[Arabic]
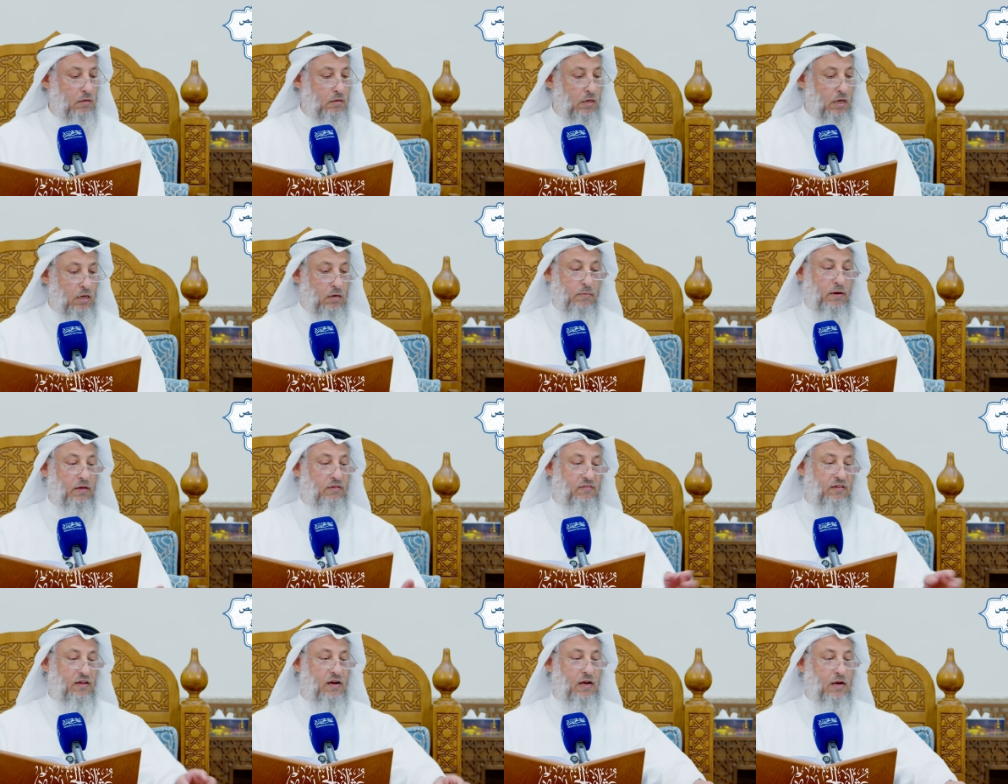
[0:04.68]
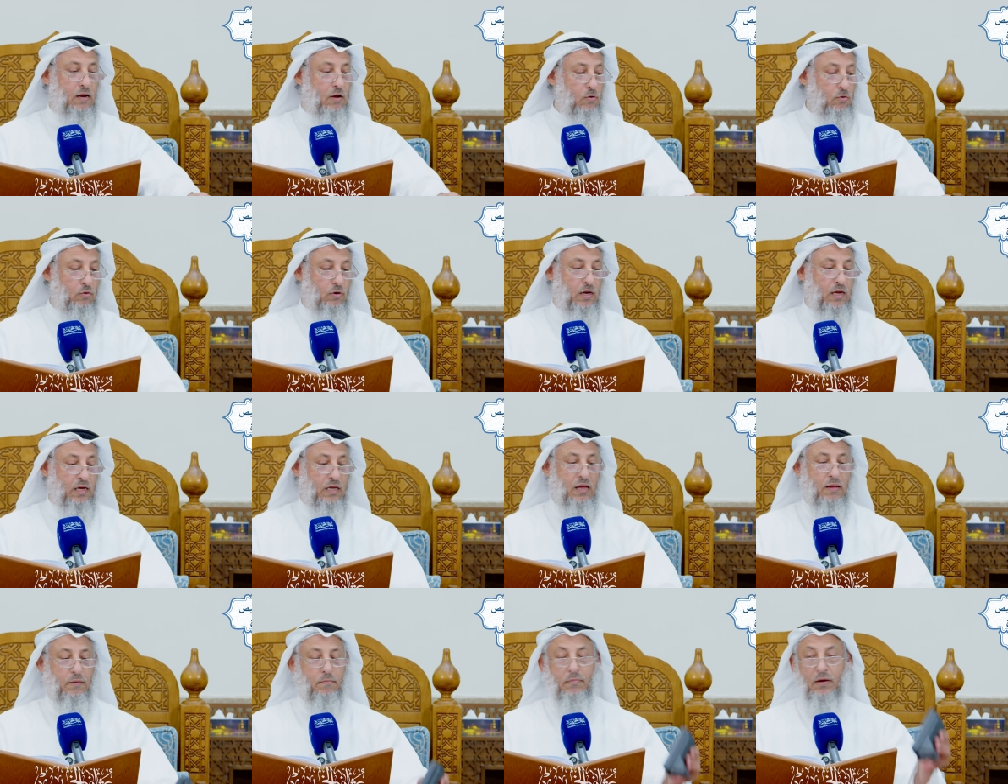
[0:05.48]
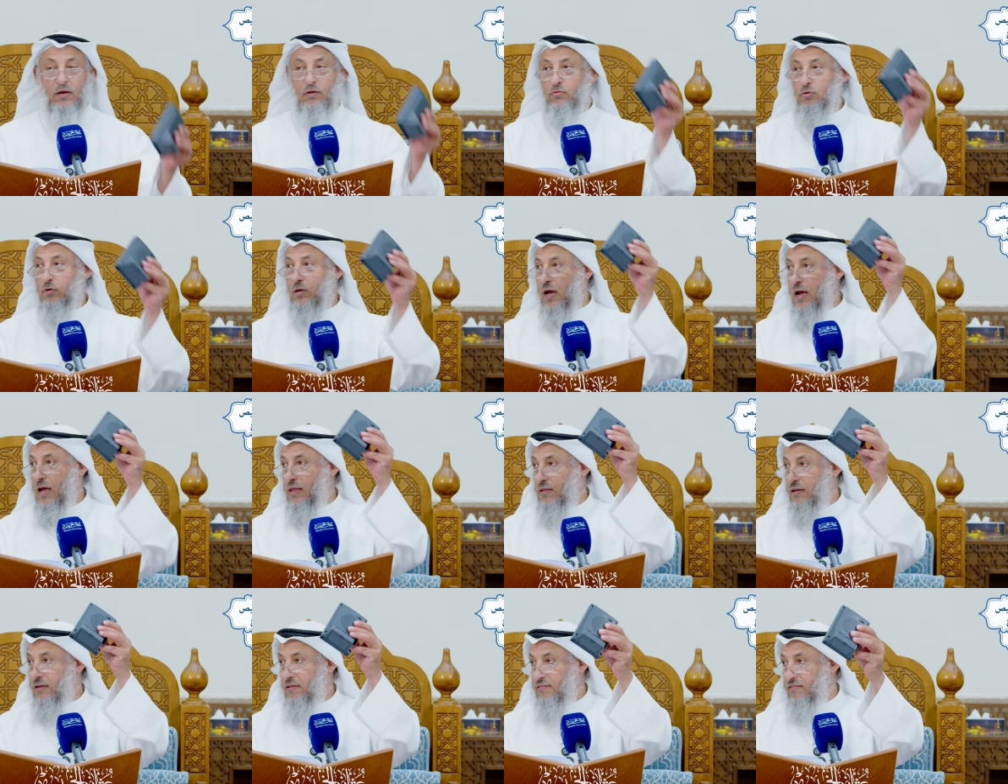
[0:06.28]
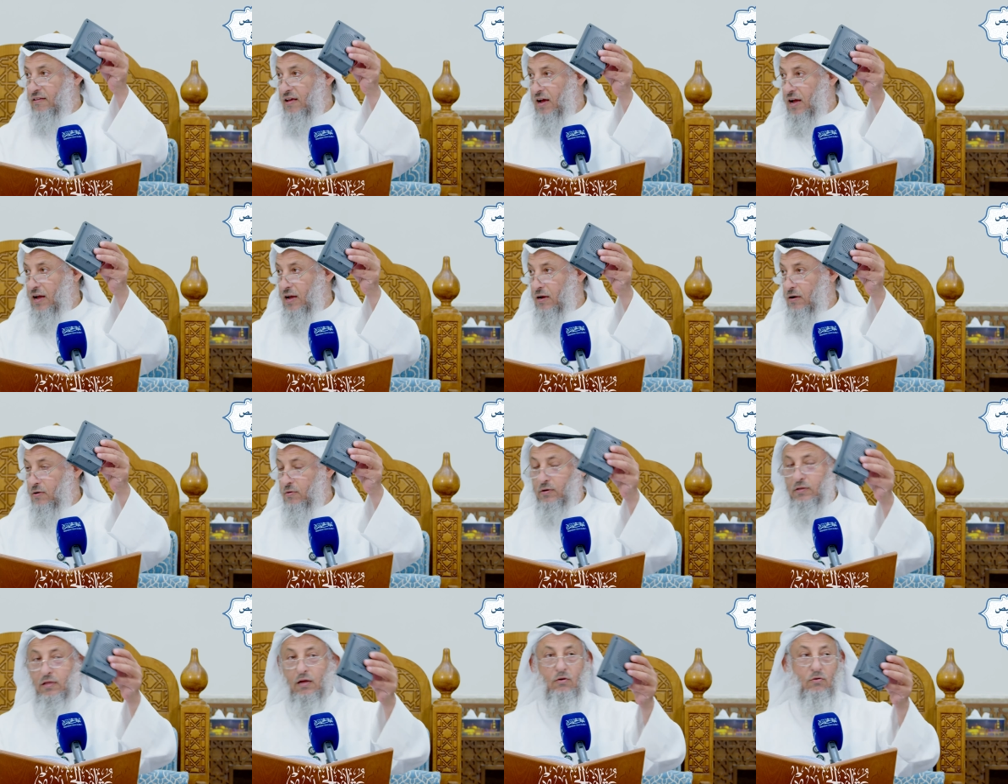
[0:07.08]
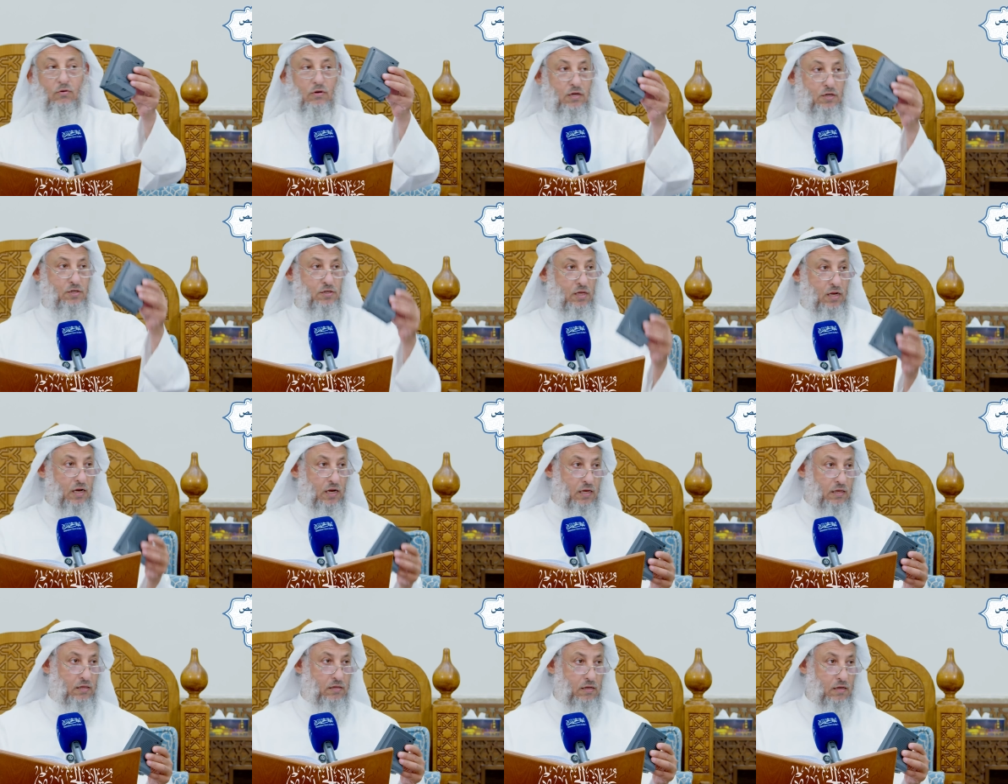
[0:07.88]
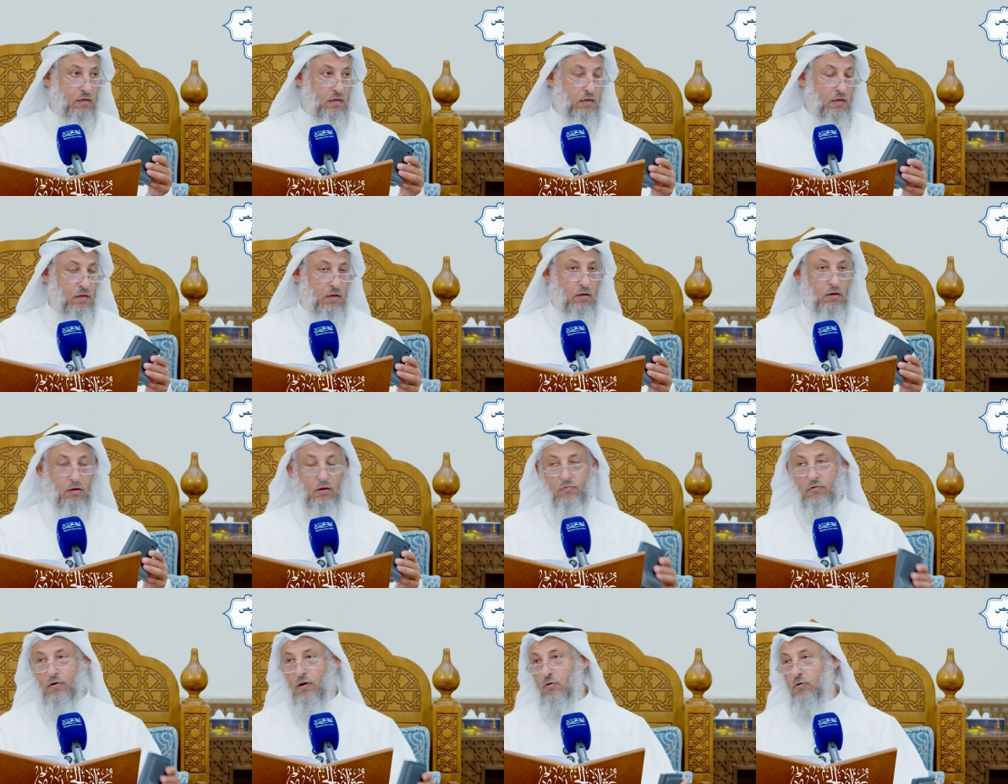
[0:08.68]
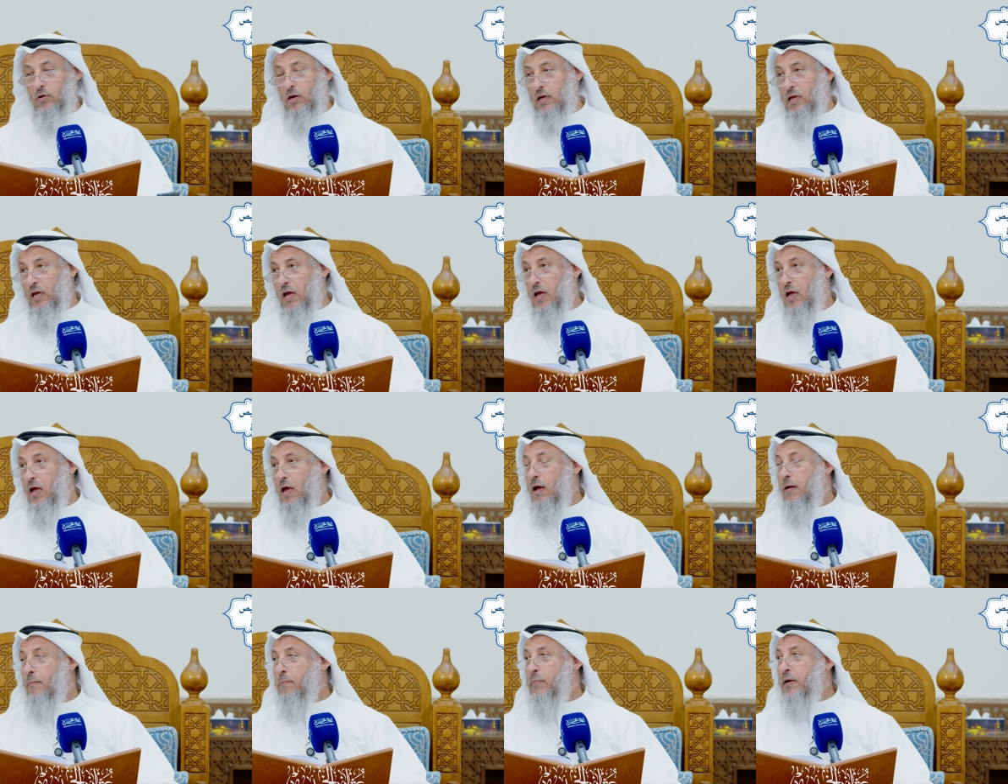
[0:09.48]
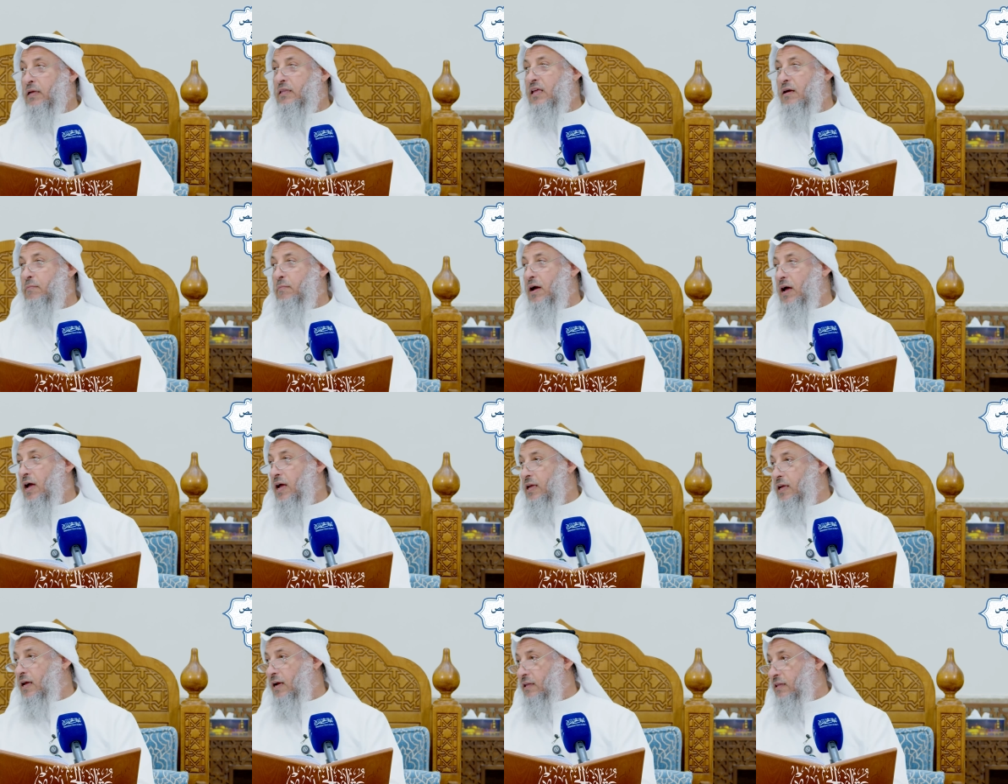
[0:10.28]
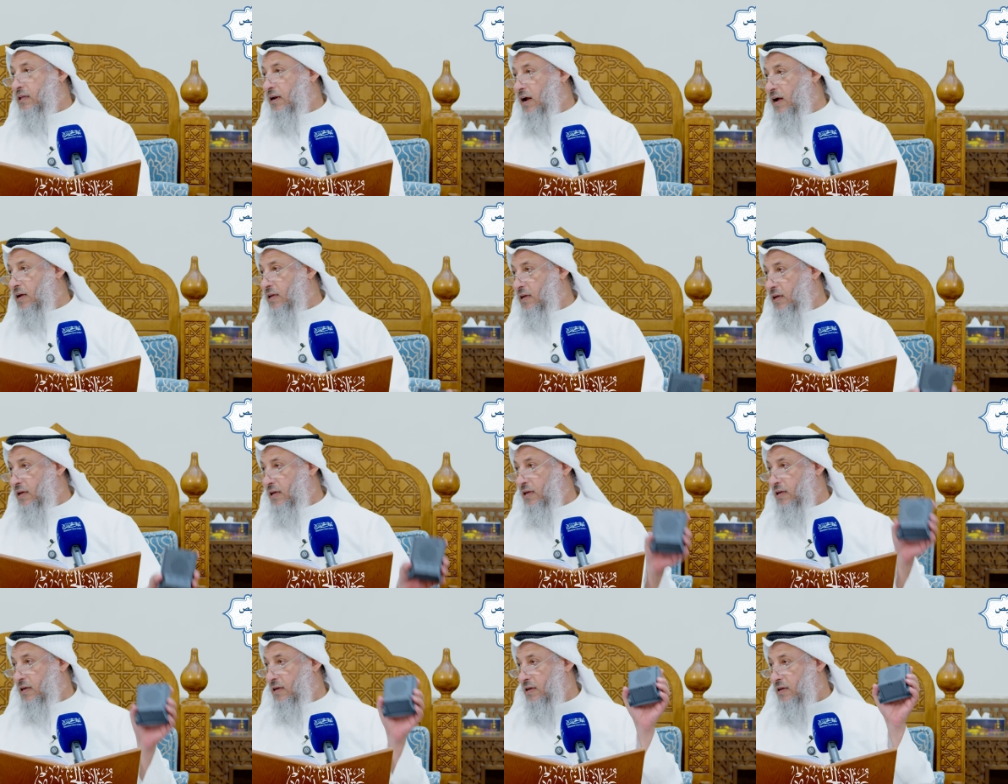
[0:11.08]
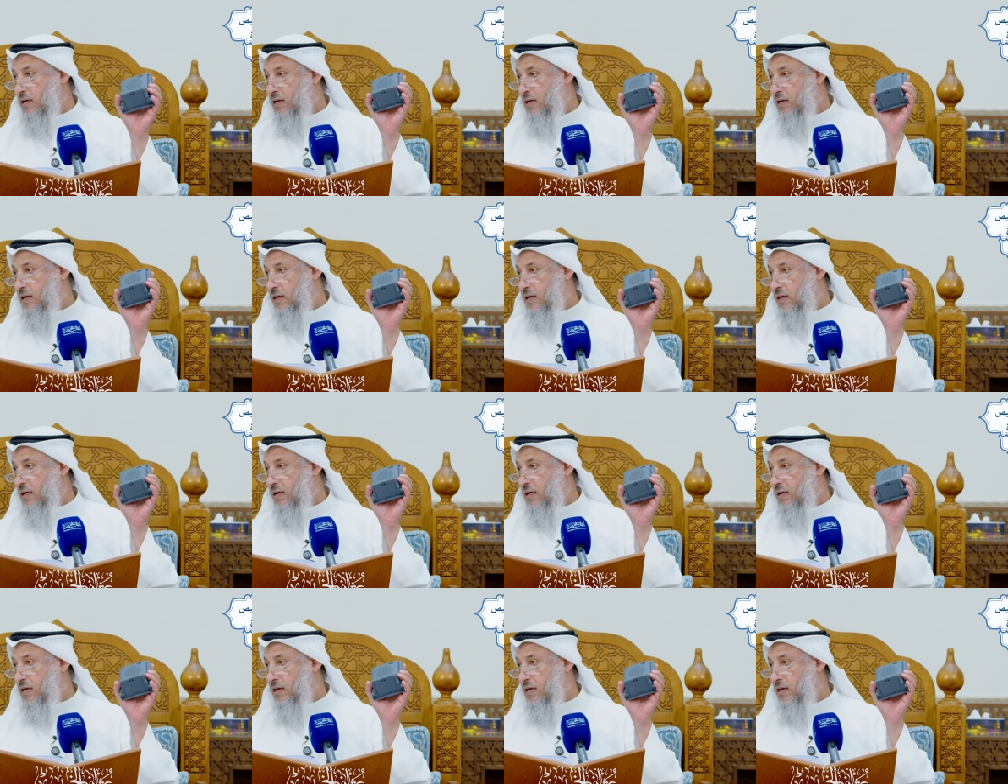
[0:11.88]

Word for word: يعني ما يصير أنا أقول لك بعتك هذه الساعة وتقول لي اشتريت فأقول لك متى ما غيرت رأيي